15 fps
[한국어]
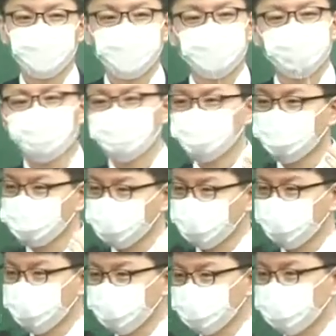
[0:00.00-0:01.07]
개인적
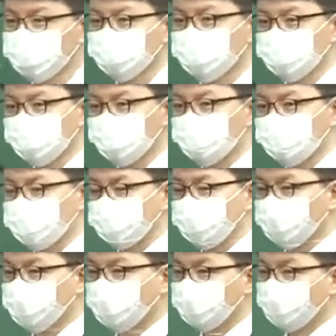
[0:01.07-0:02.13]
차원의 정책 결정이
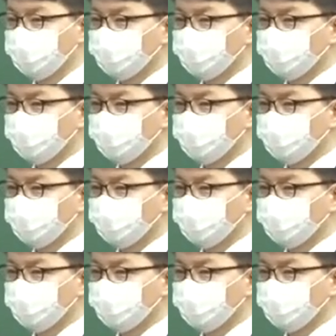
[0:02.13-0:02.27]
있었고요.